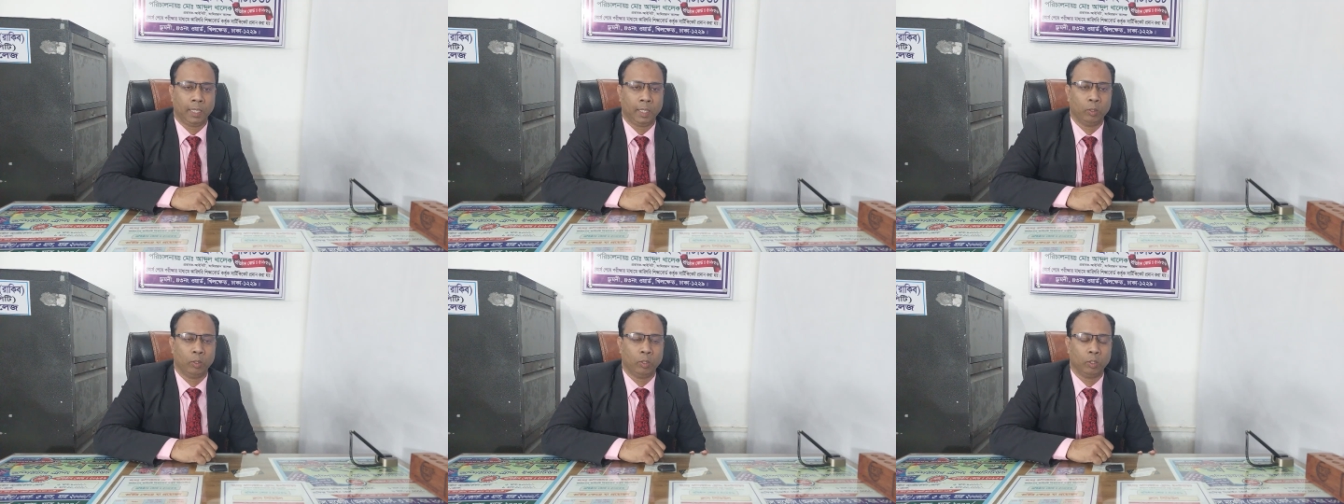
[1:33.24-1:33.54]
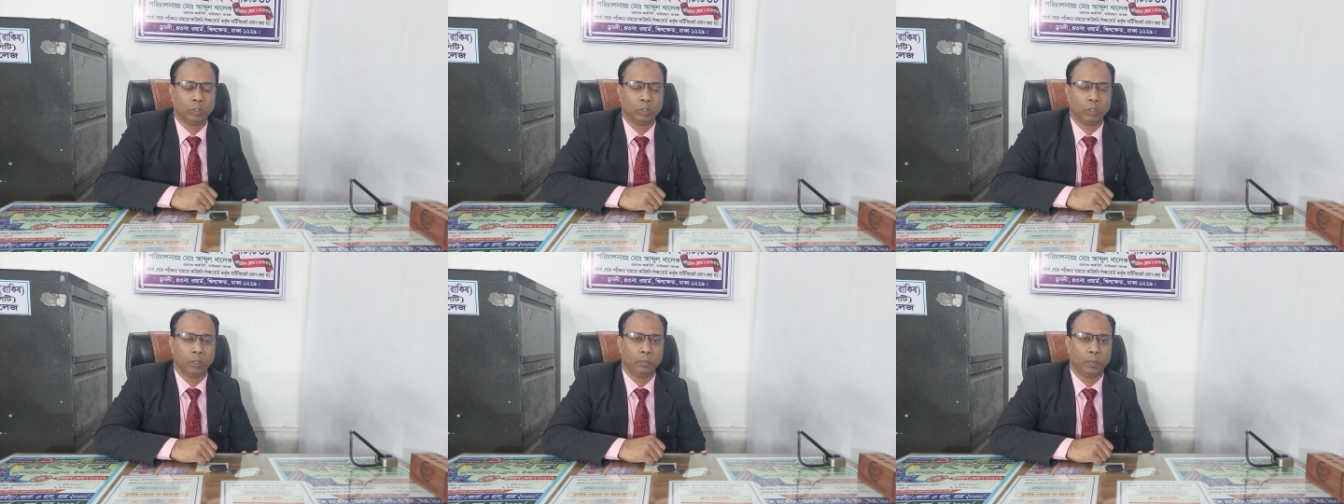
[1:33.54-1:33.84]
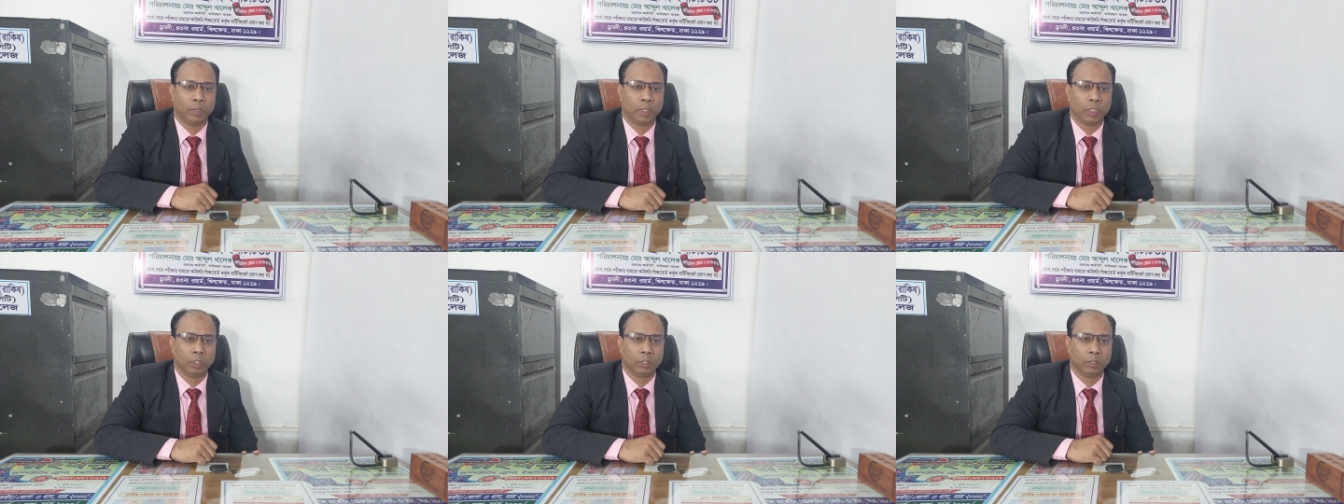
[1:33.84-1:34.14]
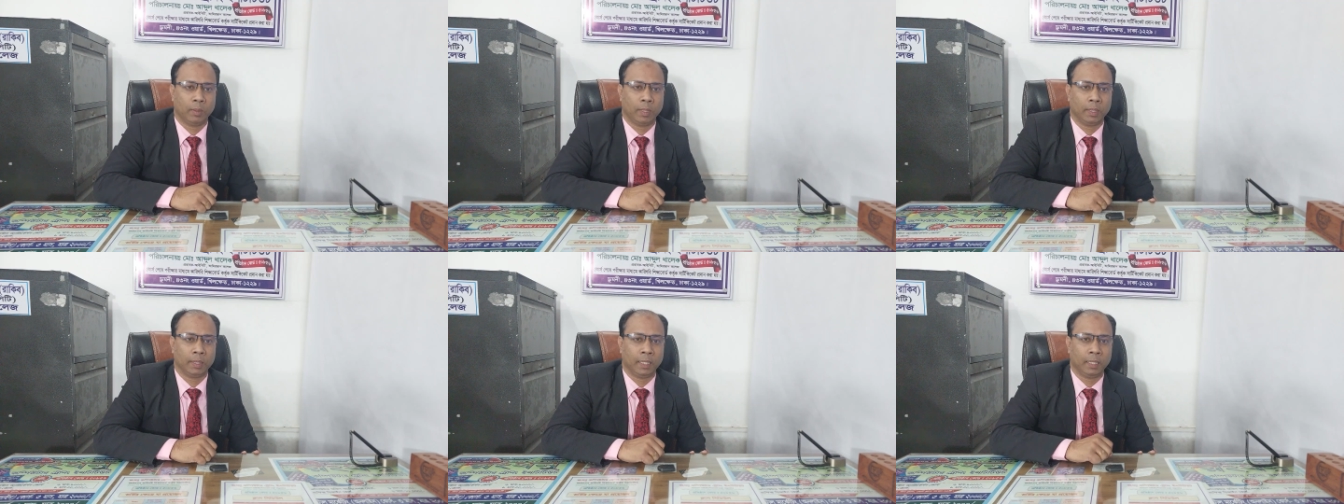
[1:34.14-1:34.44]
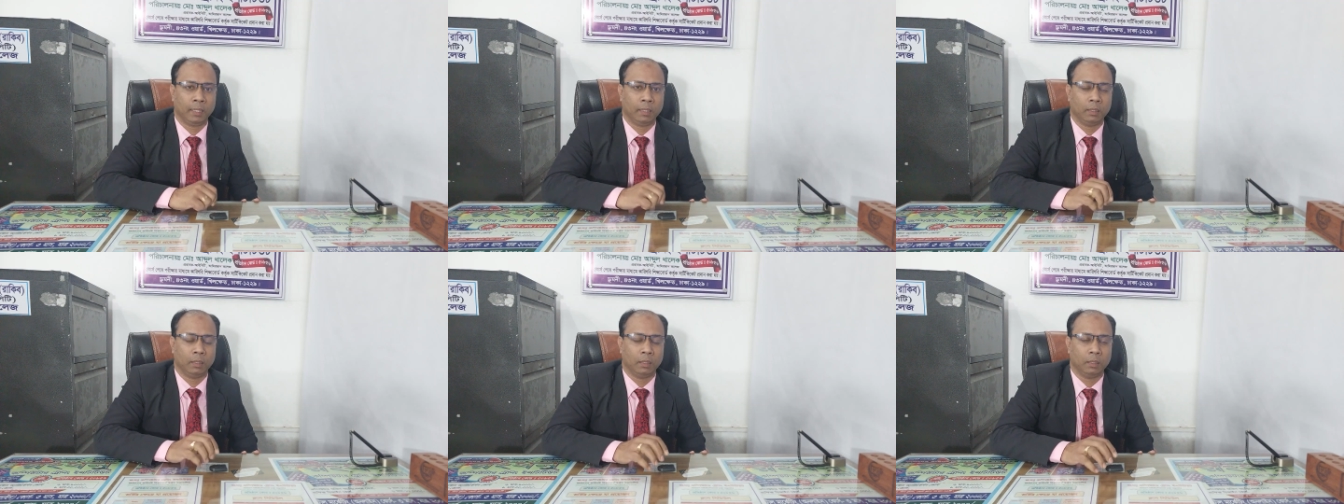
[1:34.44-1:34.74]
এগুলো সম্পর্কে
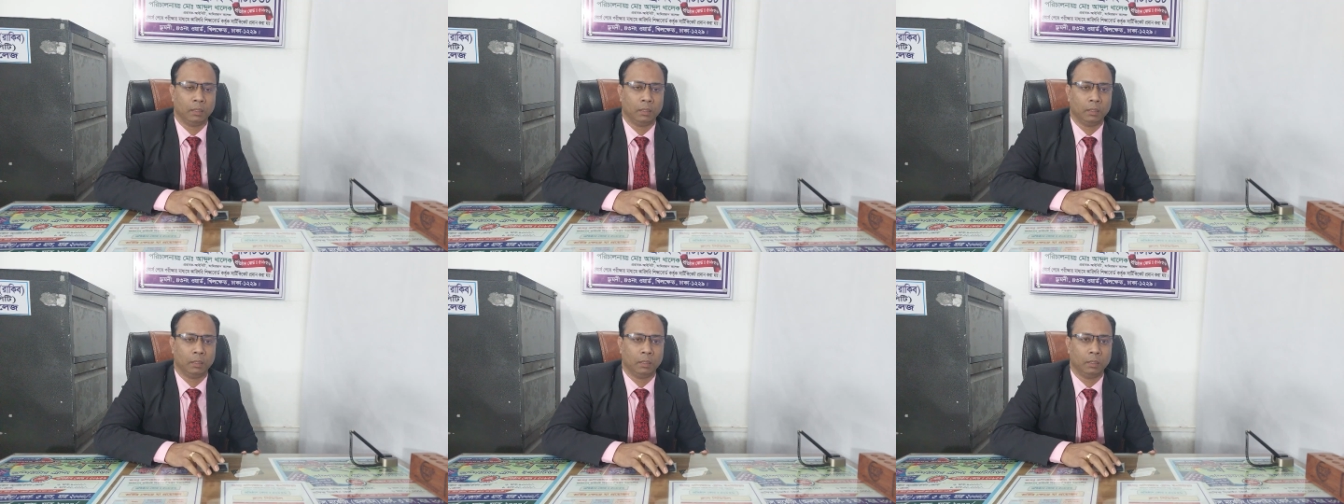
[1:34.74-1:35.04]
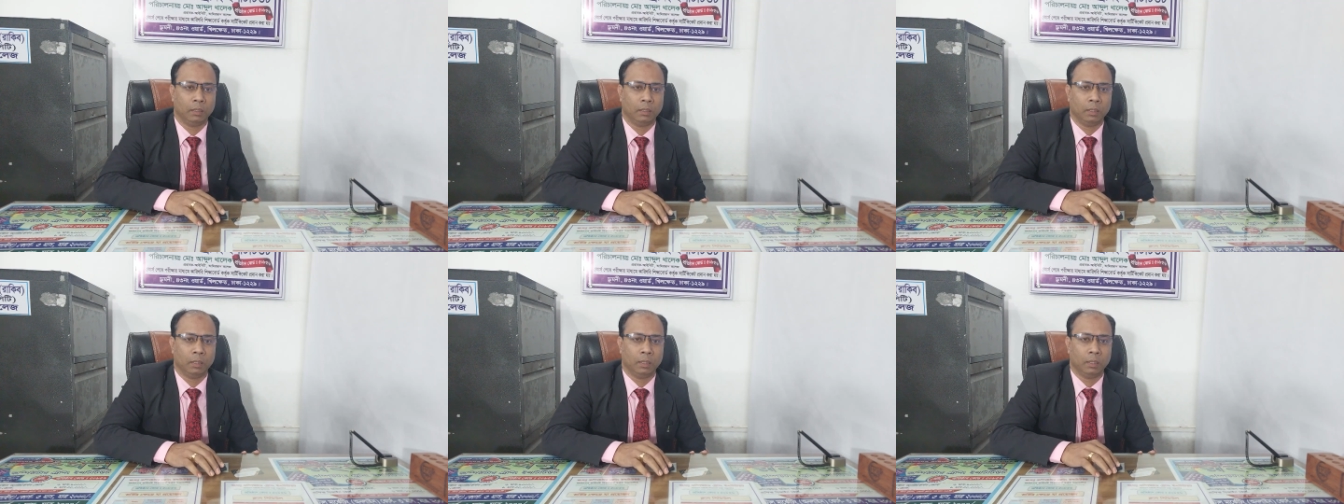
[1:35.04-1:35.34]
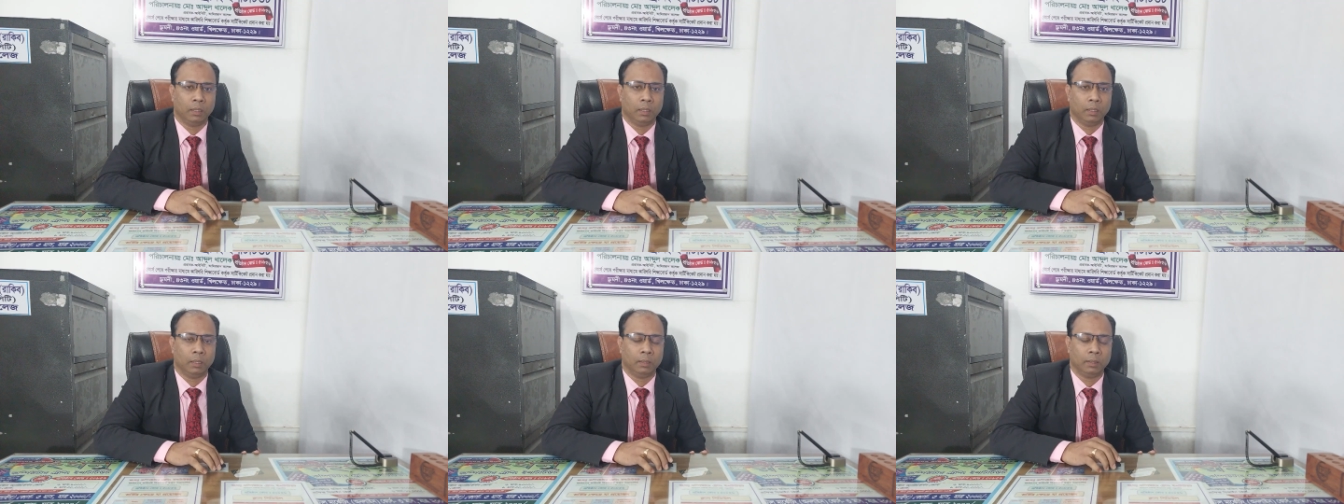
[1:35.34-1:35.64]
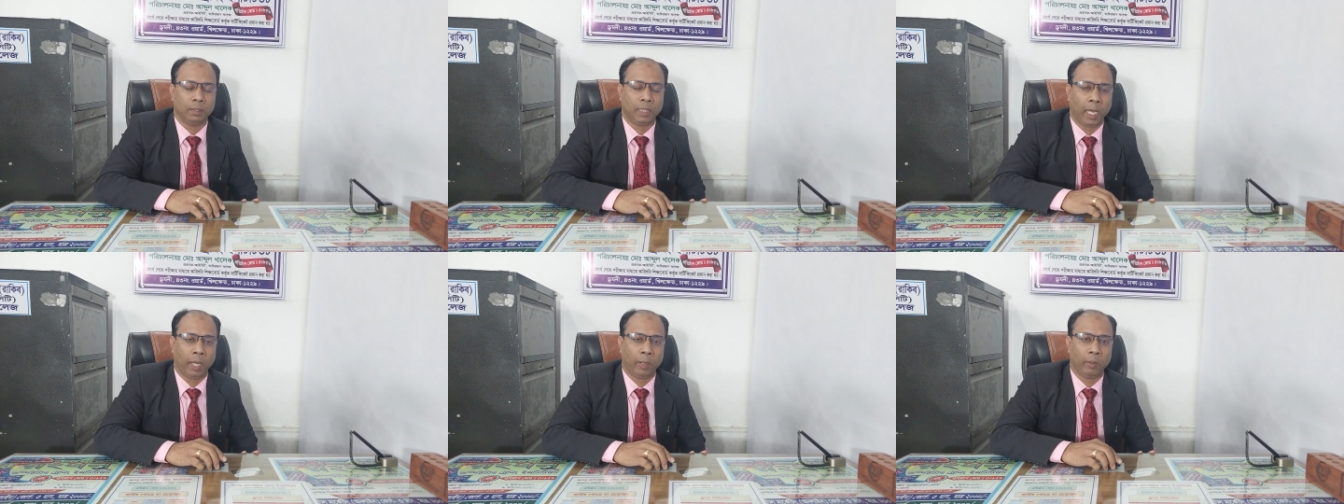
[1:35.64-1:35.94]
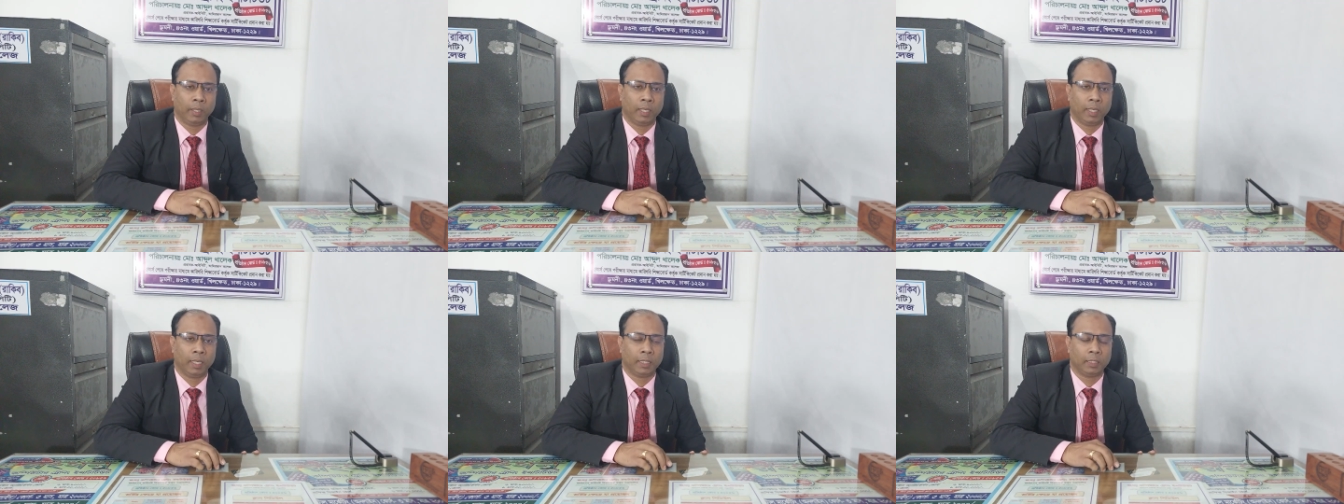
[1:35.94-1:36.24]
তোমাদের
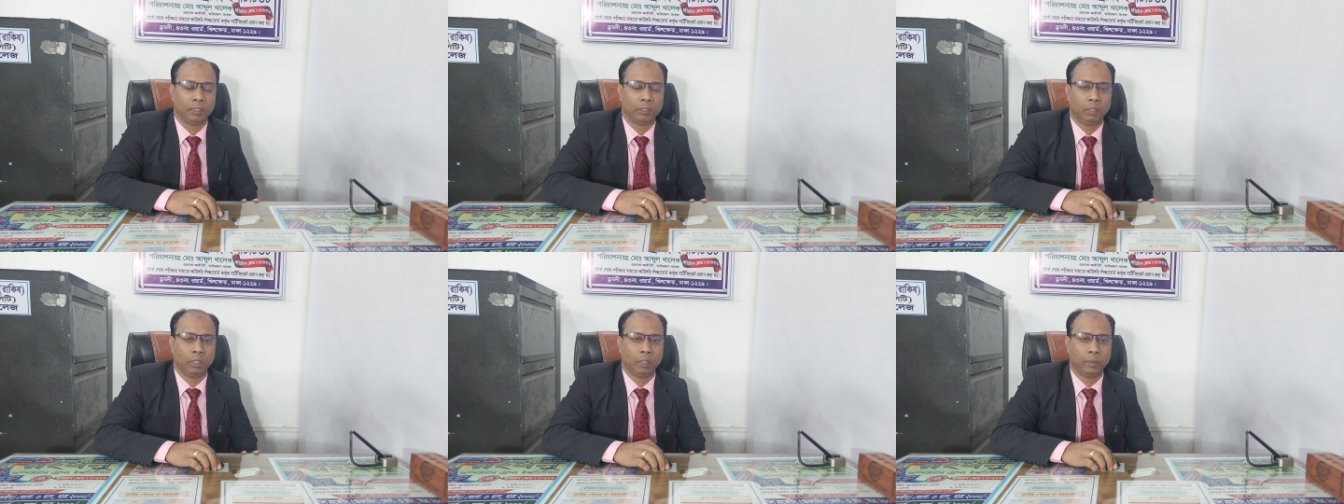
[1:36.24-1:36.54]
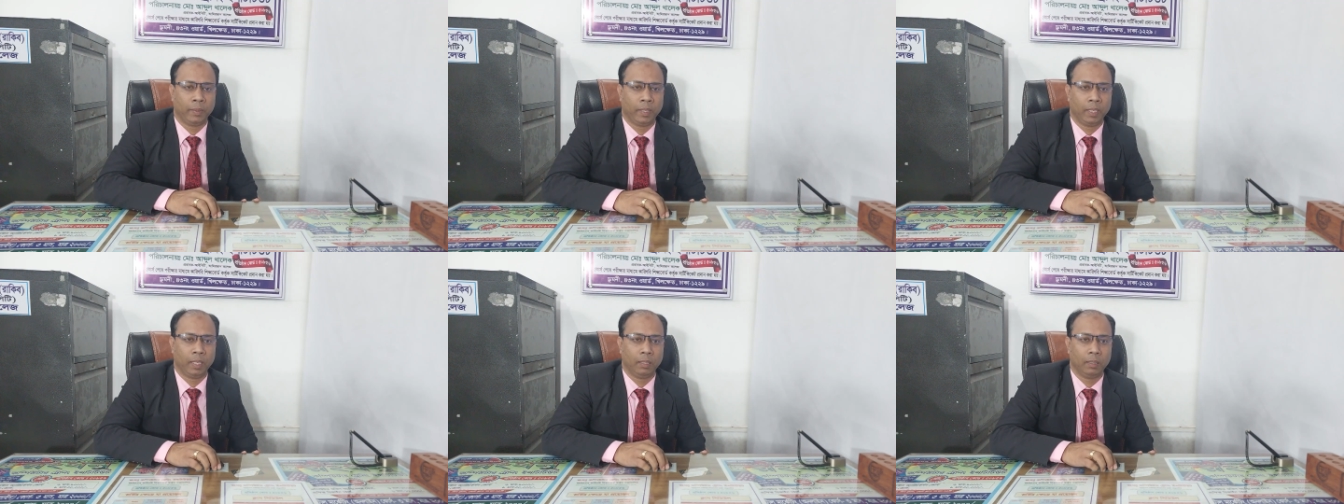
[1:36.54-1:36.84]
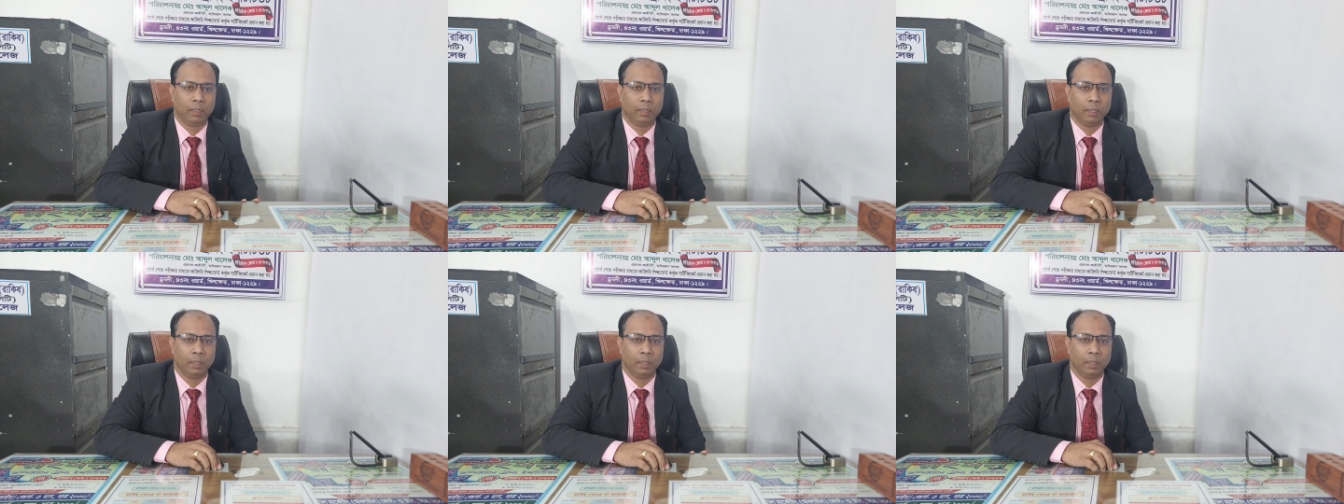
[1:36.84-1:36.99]
ধারণা রাখতে হবে